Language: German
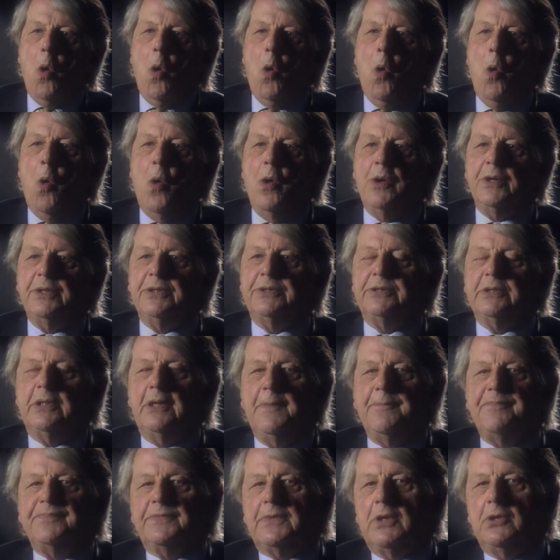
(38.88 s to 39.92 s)
Und
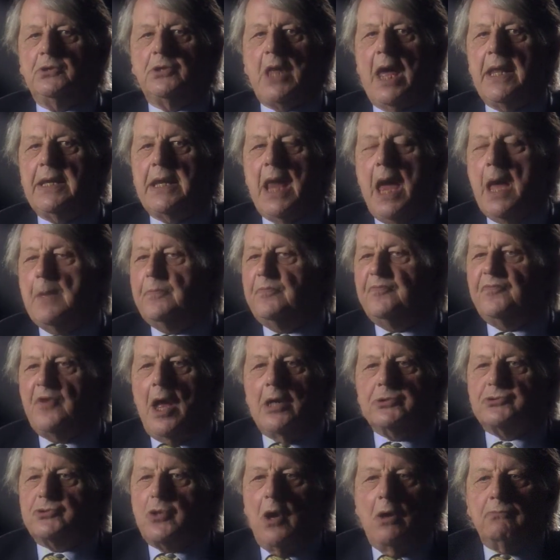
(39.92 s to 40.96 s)
ähm, dann haben wir
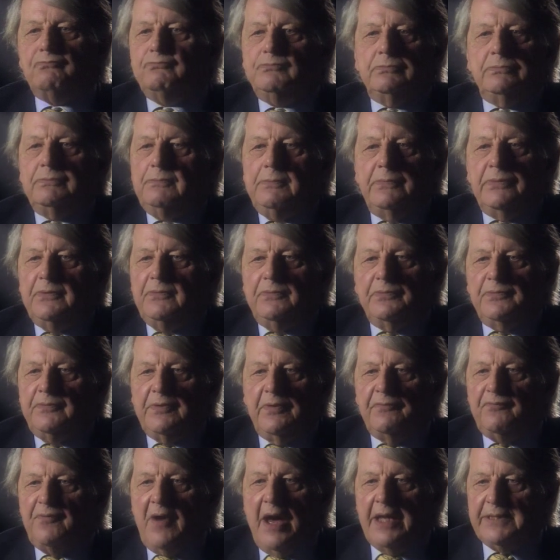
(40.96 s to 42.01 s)
also, ähm,
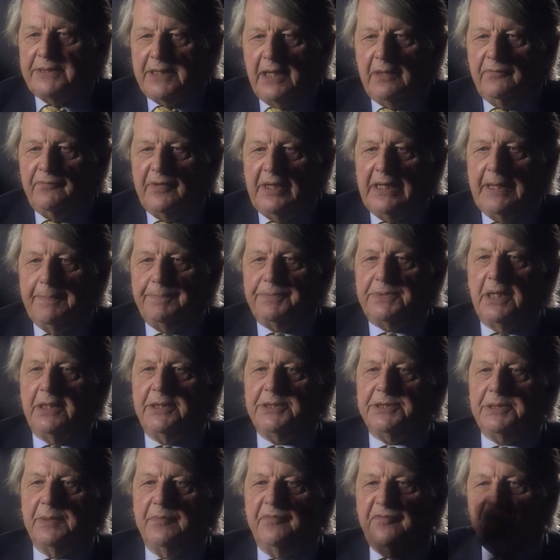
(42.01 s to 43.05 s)
wir waren ja, wir lebten ja
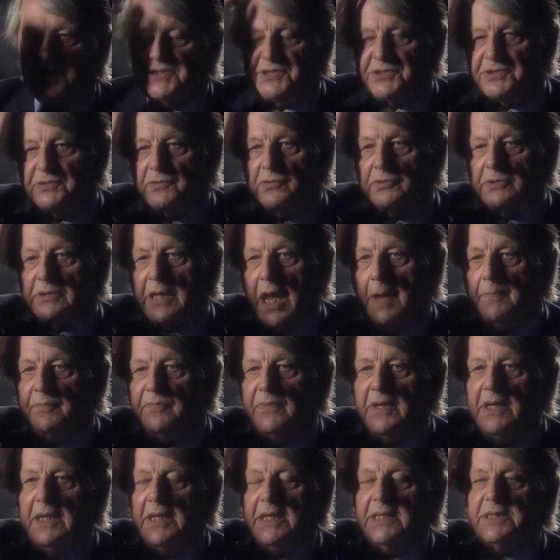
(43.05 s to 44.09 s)
nicht im Westen und
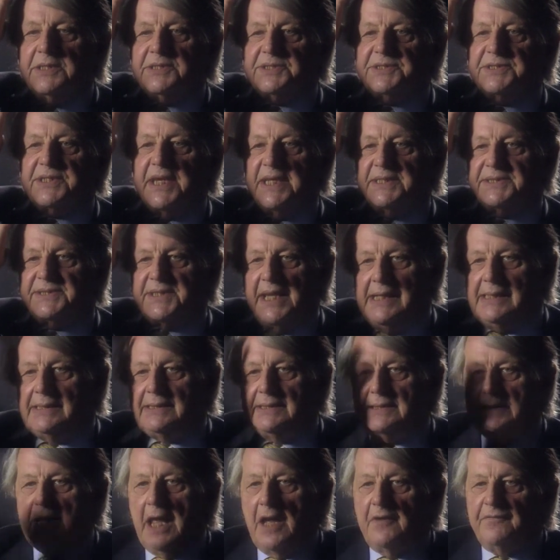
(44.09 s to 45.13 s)
kamen sehr
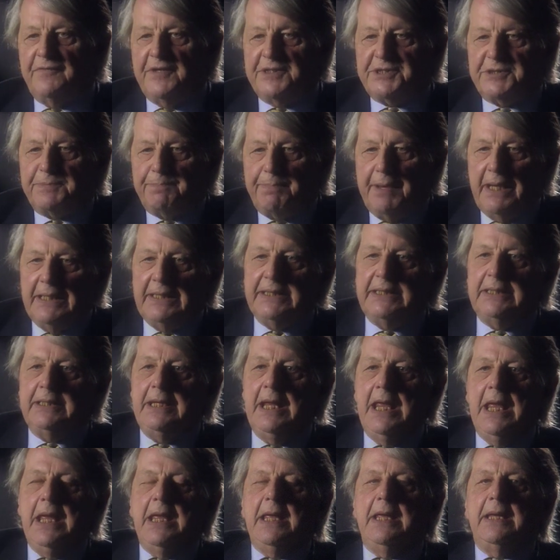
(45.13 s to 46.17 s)
selten nach
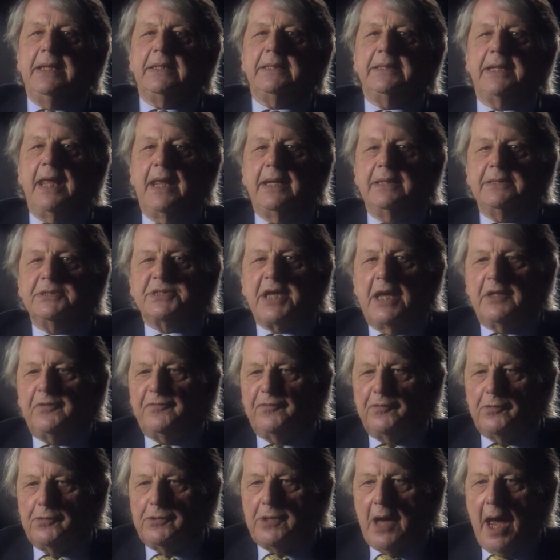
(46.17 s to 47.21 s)
West-Berlin, denn seit
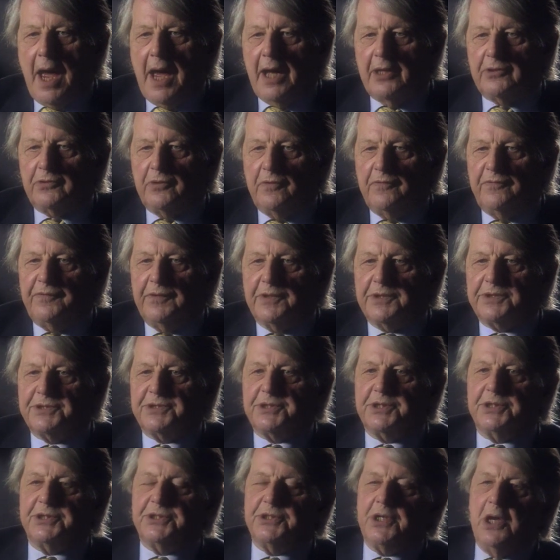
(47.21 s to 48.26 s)
Frühjahr
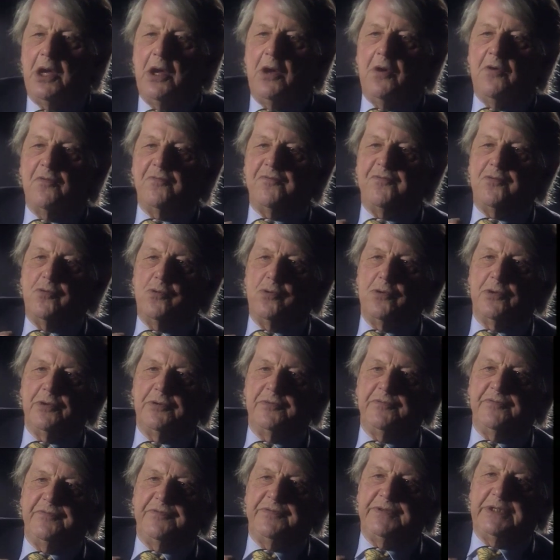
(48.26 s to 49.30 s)
1948
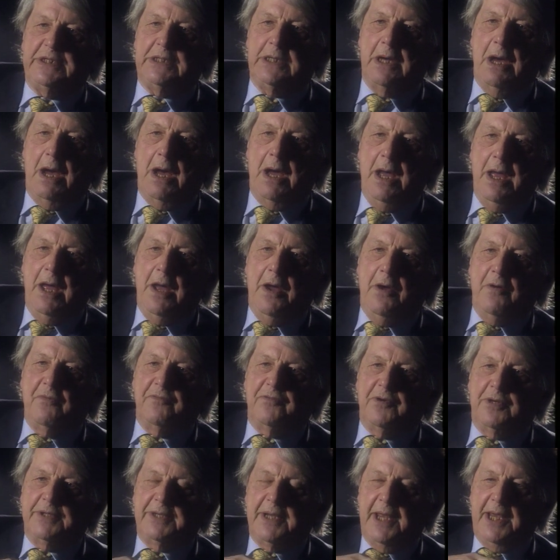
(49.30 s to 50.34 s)
fuhren wir
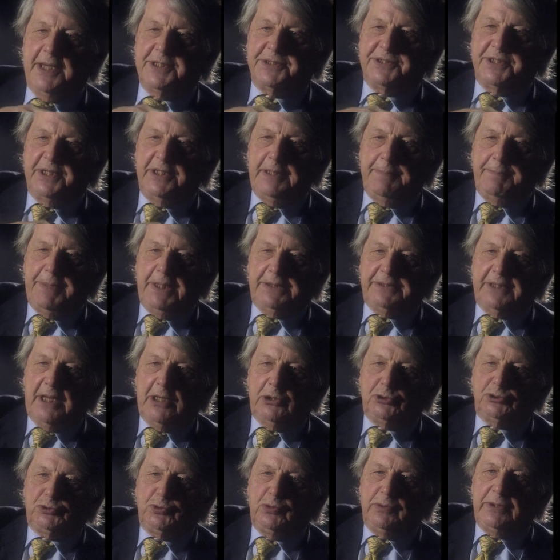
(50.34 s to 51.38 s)
von der
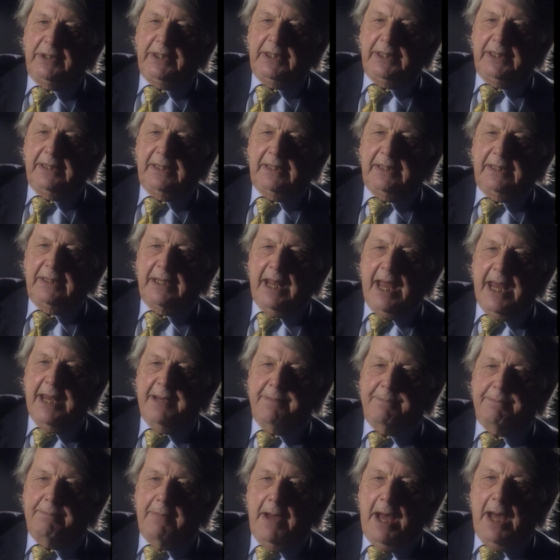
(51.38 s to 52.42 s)
SED-Parteihochschule in
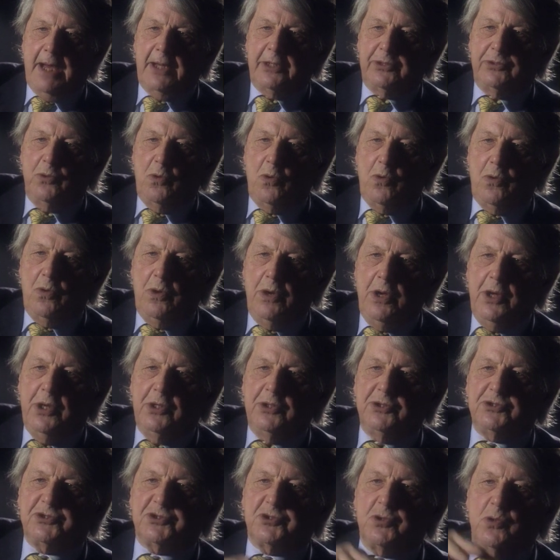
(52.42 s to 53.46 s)
Kleinmachnow
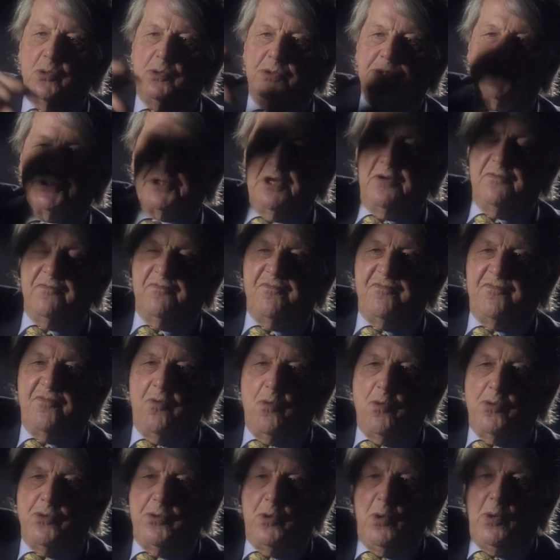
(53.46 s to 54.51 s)
zu unseren
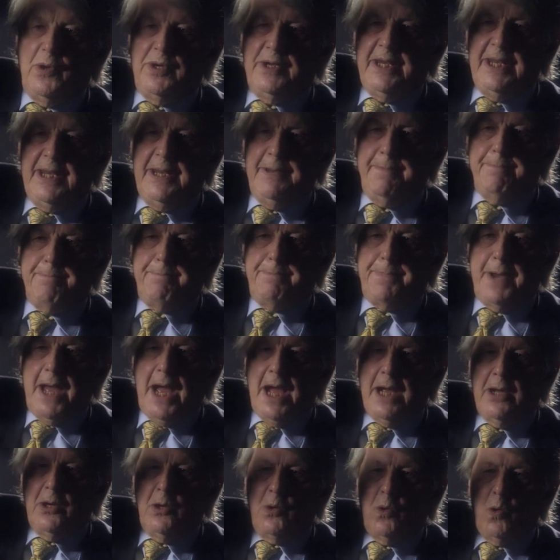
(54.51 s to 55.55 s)
Wohnungen in
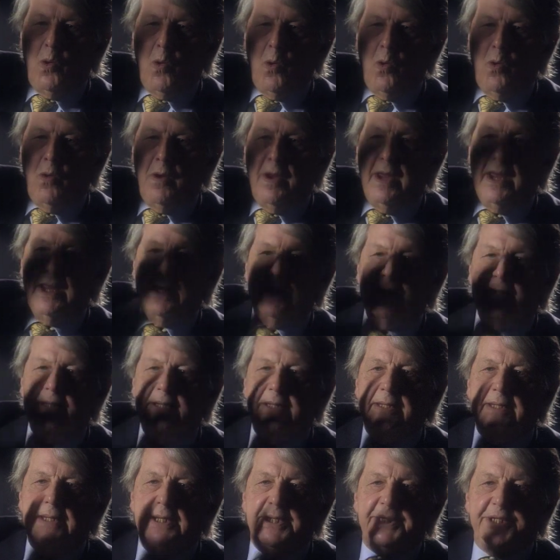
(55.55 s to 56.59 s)
Pankow
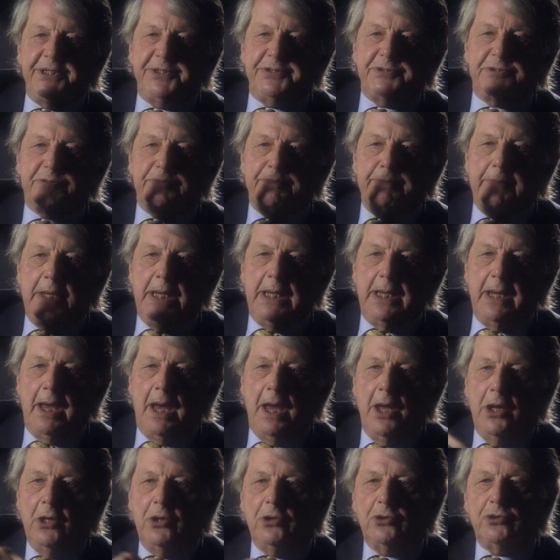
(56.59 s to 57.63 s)
nicht
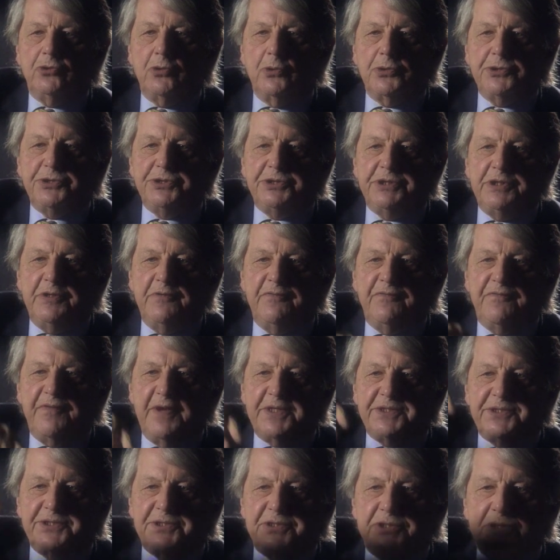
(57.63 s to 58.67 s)
mehr durch die
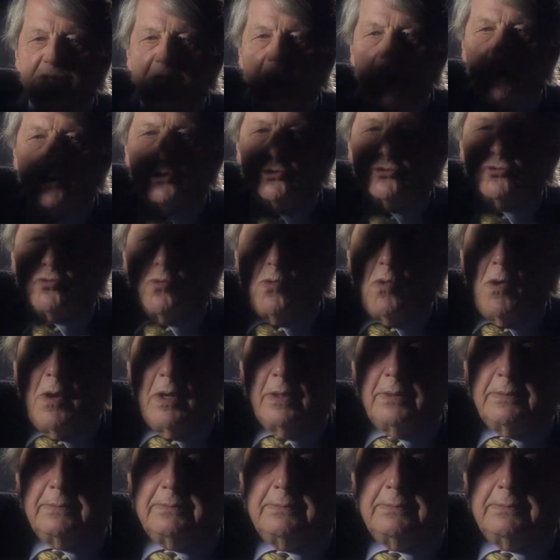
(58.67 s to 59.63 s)
Westsektoren.